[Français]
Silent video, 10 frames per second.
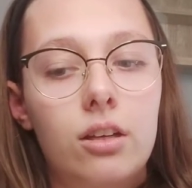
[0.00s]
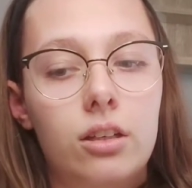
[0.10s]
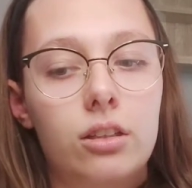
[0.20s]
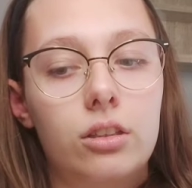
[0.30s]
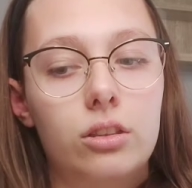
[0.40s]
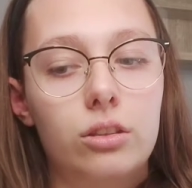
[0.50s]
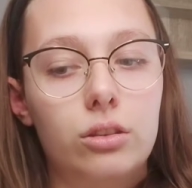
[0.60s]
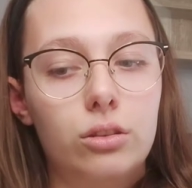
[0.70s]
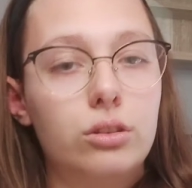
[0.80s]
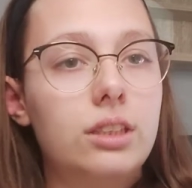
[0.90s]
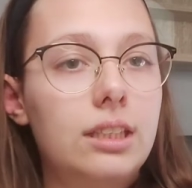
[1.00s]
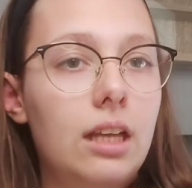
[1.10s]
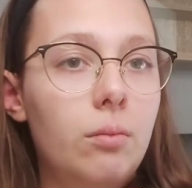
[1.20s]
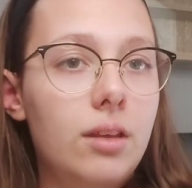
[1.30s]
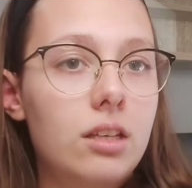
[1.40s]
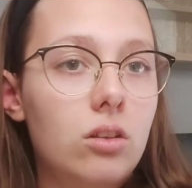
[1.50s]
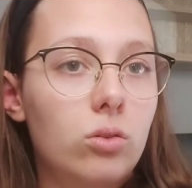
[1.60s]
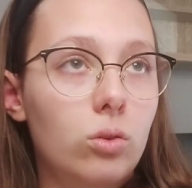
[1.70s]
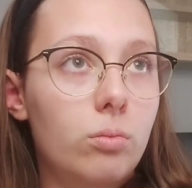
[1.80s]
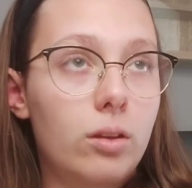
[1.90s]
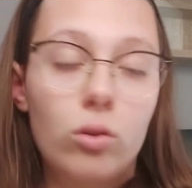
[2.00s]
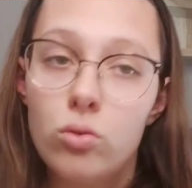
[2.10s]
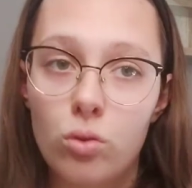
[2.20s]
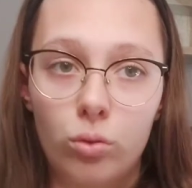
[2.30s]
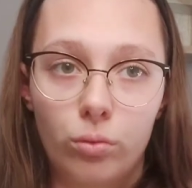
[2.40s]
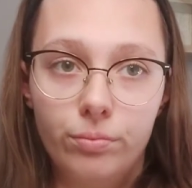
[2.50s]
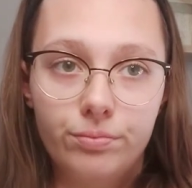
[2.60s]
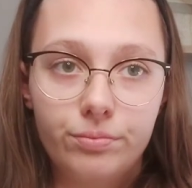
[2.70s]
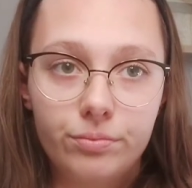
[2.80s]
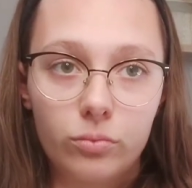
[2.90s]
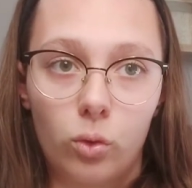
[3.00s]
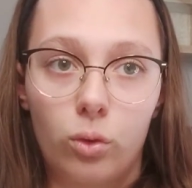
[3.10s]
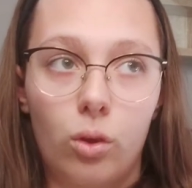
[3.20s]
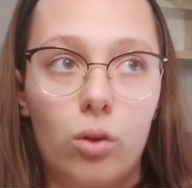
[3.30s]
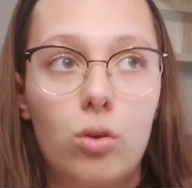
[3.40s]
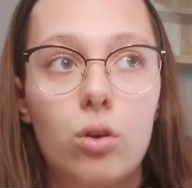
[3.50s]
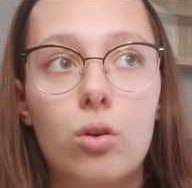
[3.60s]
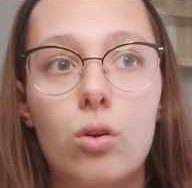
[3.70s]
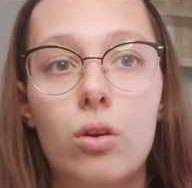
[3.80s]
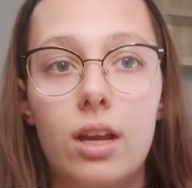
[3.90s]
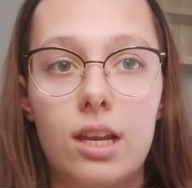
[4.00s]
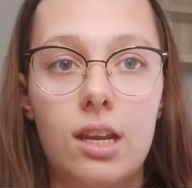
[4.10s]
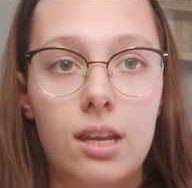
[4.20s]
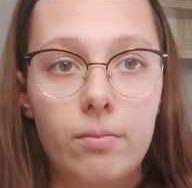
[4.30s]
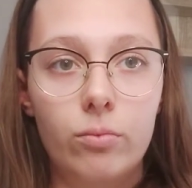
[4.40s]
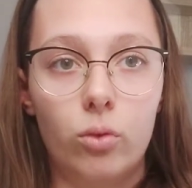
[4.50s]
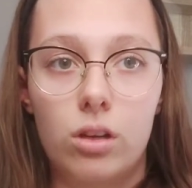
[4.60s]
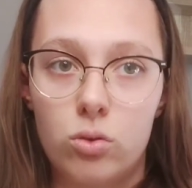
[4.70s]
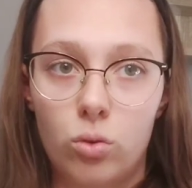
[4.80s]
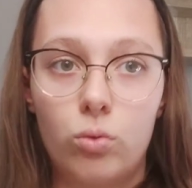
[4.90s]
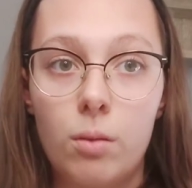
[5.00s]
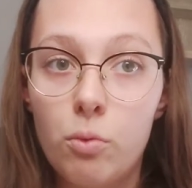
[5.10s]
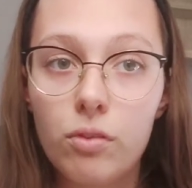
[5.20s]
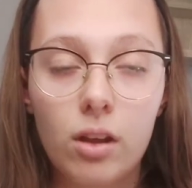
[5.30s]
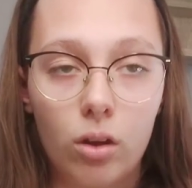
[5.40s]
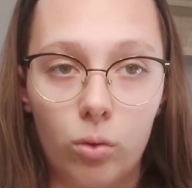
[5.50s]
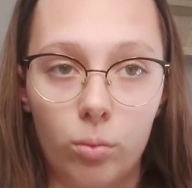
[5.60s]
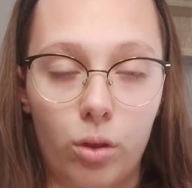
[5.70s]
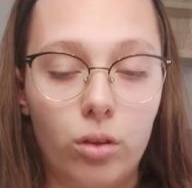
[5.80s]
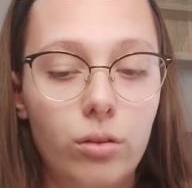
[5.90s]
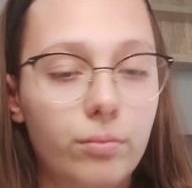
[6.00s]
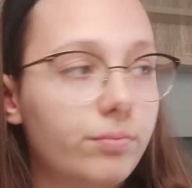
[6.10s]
Euh, c'est un mix entre mes deux surnoms, donc Coco et Lily, donc les surnoms les plus fréquents qu'on me donne.